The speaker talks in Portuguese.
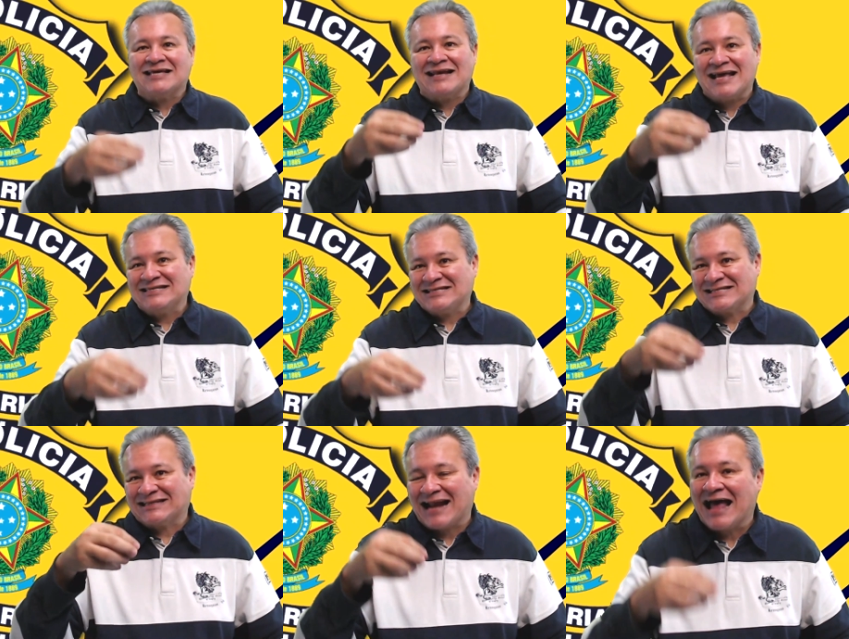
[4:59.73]
nas
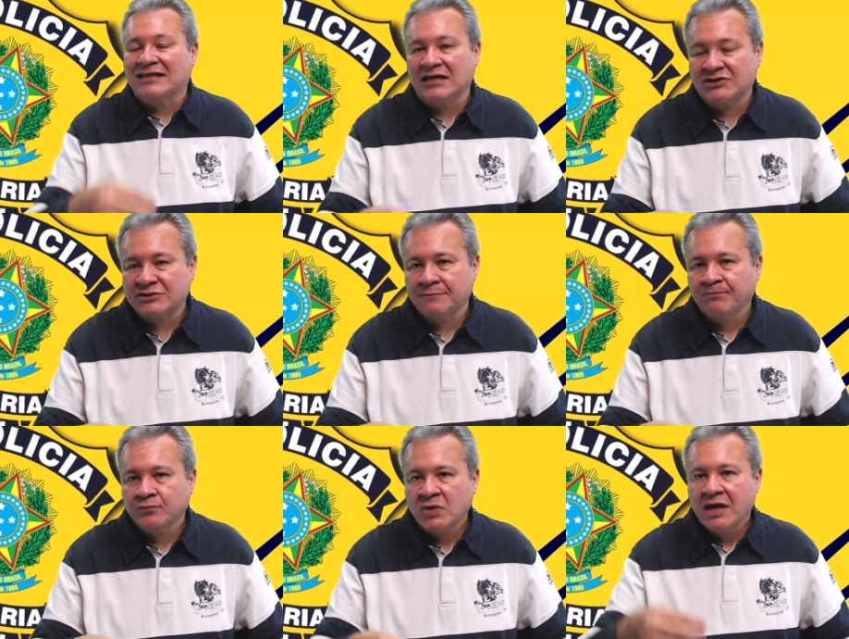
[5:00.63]
estradas.
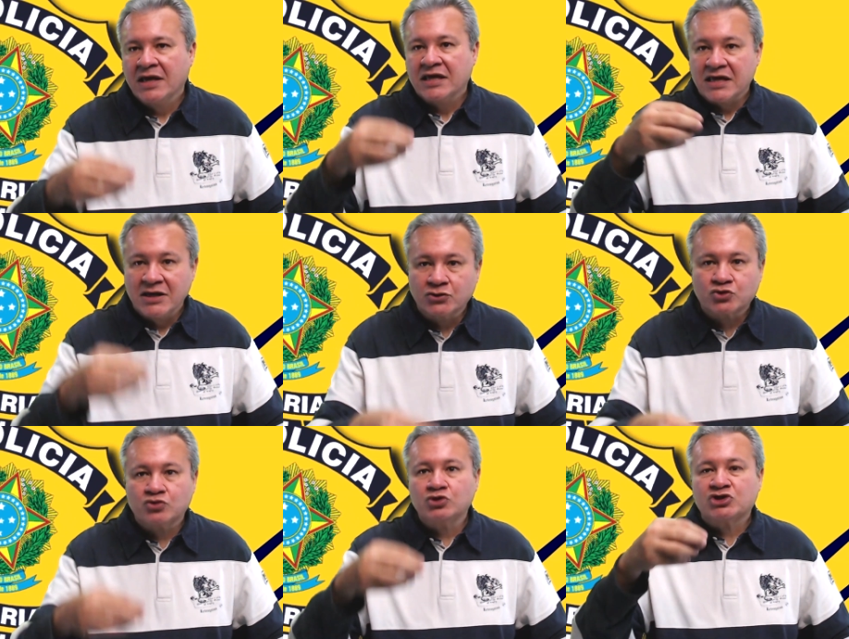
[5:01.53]

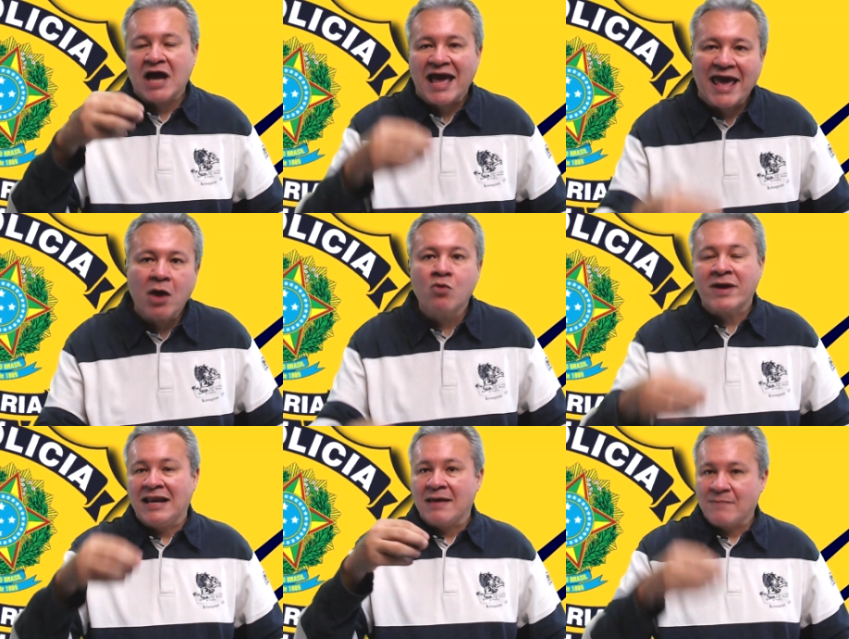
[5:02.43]
Isso já é um
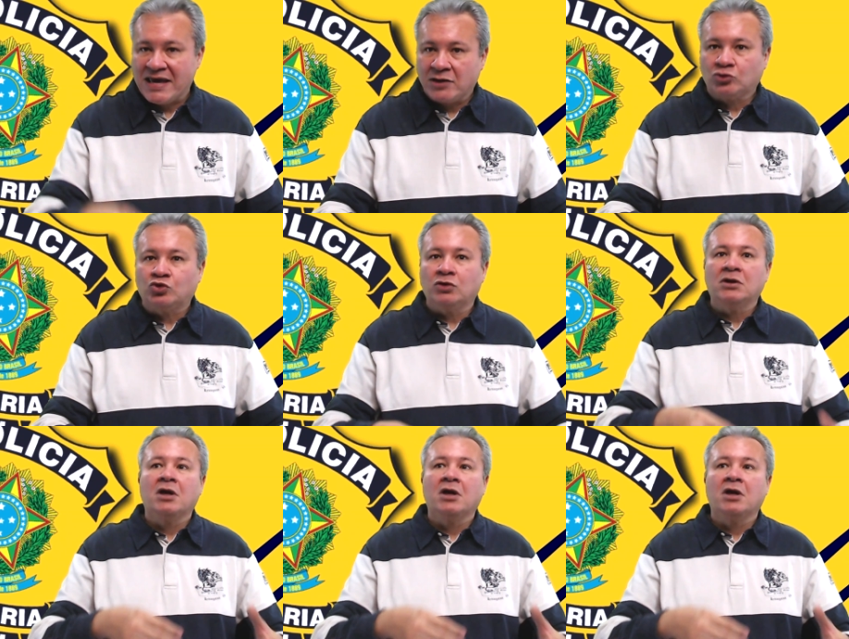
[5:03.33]
elemento